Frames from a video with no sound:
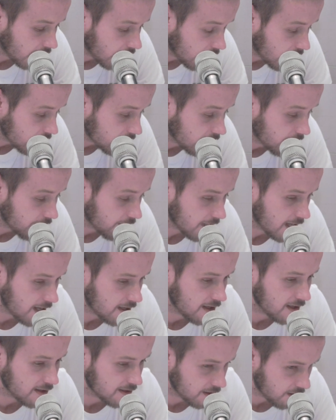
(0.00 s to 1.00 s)
jednej
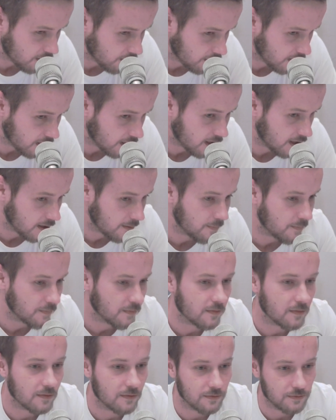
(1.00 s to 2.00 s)
feralnej stronie
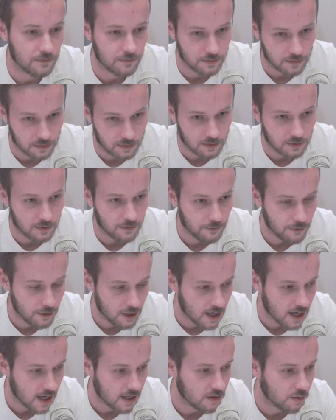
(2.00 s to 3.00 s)

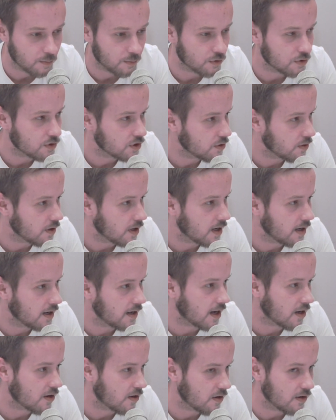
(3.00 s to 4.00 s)
FIA dopuściła
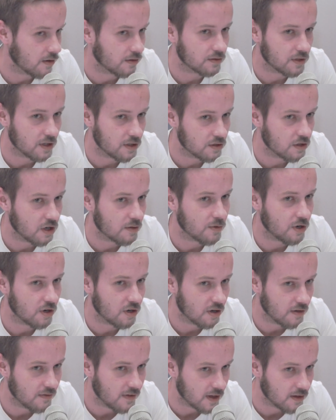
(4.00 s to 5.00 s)
jako część
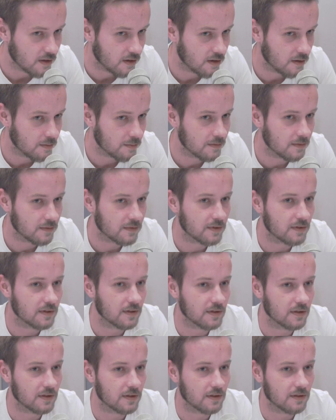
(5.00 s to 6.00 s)
homologowaną y,
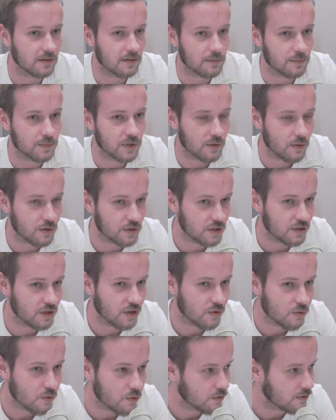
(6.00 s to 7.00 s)
przełożenie
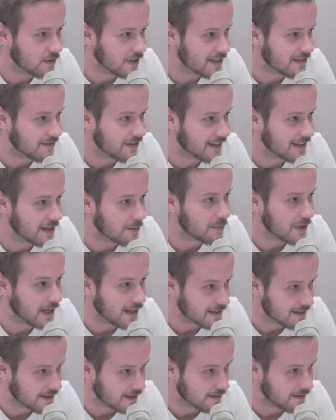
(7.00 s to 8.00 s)
główne z Fiata
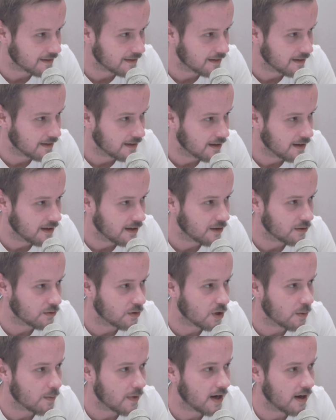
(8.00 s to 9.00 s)
500,
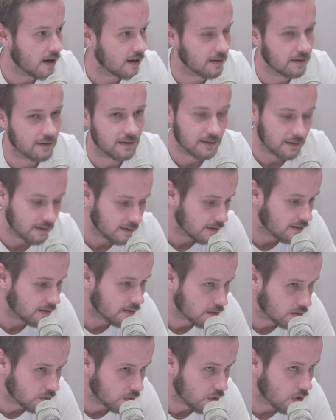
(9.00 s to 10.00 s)
które ma
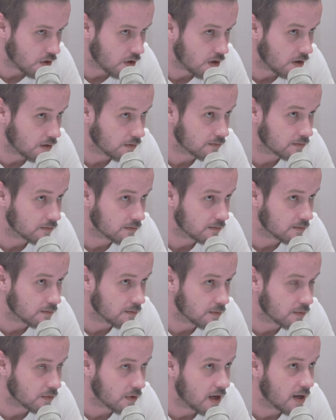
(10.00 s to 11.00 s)
o
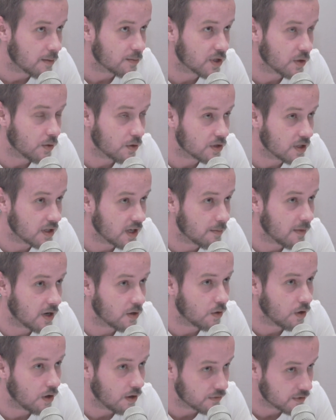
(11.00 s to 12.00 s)
przełożenie
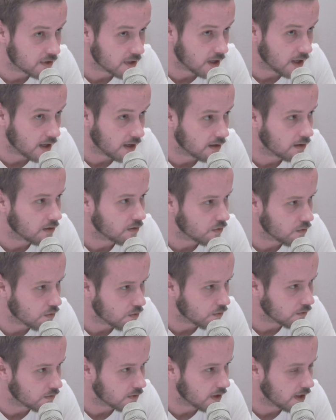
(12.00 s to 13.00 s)
maluchowskie
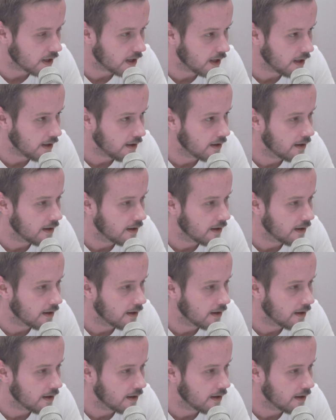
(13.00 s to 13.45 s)
główne.